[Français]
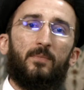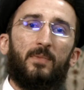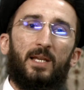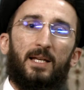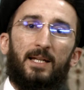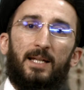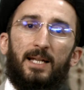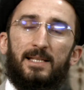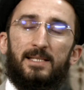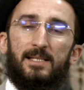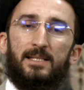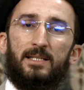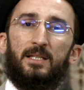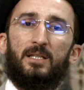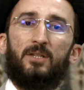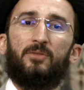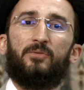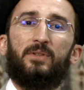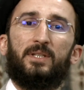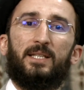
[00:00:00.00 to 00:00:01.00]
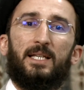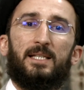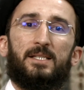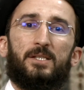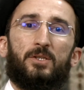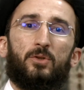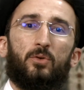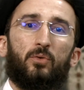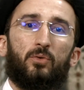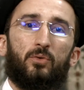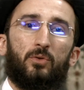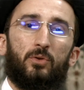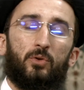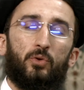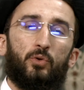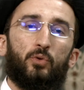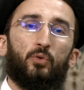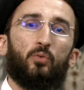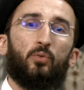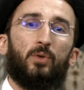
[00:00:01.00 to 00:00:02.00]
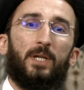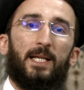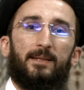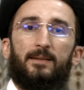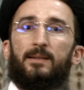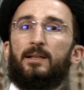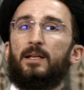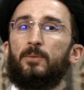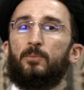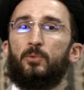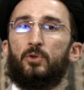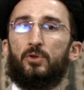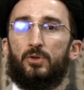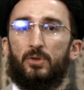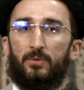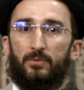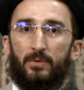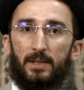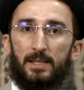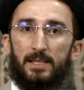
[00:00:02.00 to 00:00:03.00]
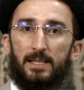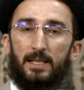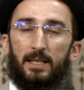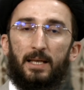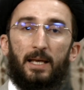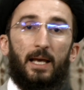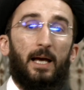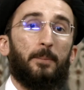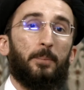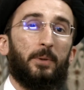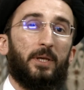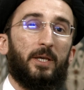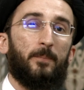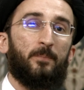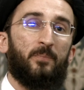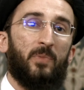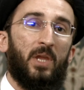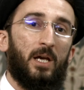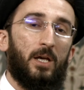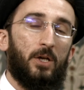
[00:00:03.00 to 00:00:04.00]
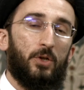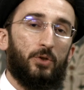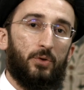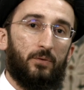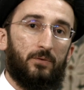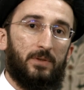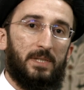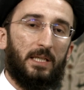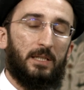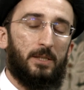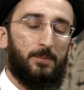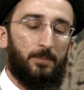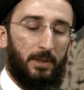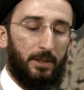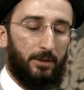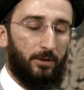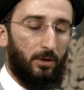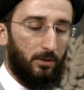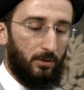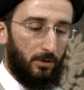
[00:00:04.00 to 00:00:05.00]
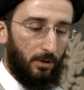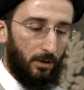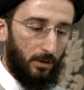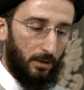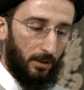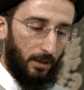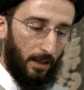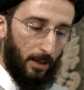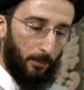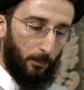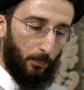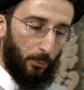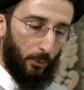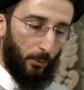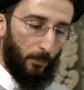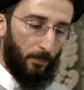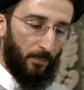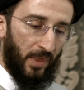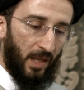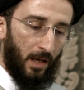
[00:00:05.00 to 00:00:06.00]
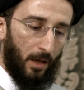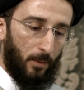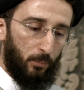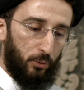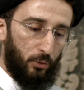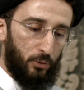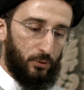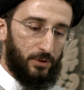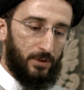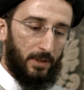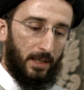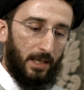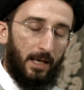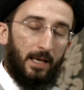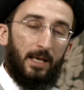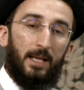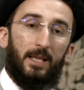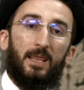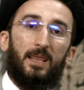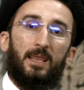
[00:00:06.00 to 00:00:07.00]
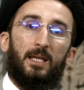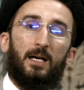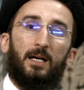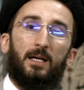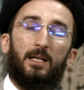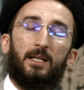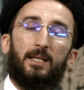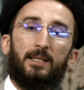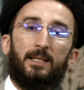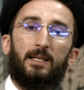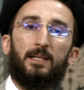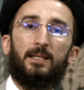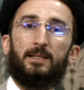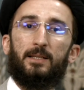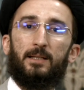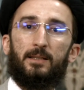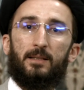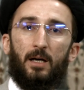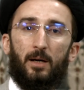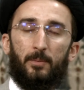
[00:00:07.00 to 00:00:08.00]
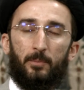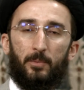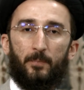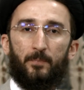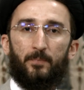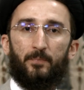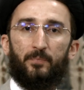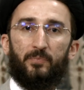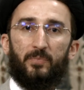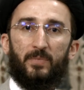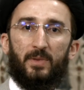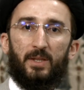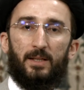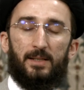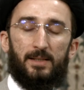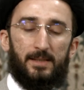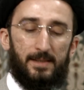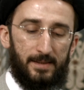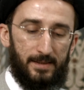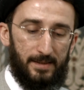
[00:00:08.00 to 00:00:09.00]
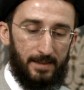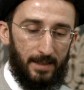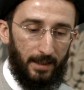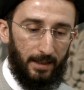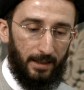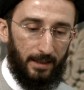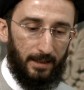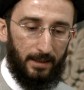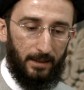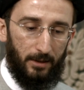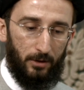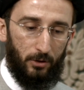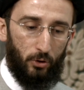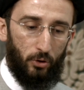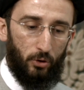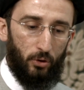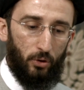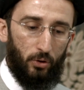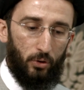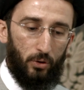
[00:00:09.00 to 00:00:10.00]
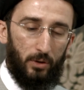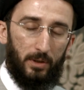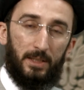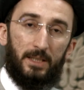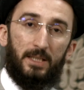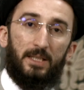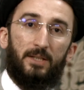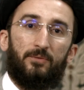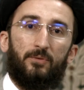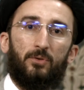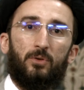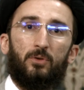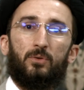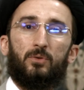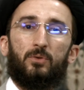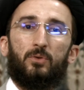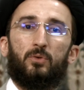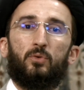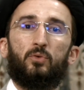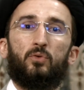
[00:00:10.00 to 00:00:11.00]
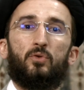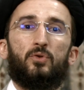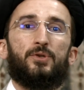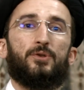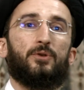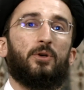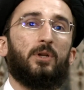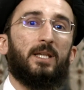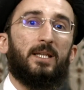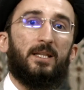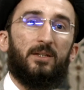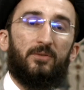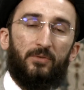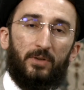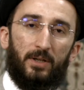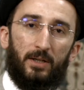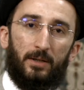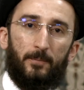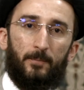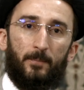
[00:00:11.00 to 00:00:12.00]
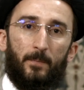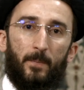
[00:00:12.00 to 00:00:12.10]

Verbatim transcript: la signification de tous les termes de ce verset et après, je vous explique encore un peu plus. quelques étapes, c'est le livre ou ce livre.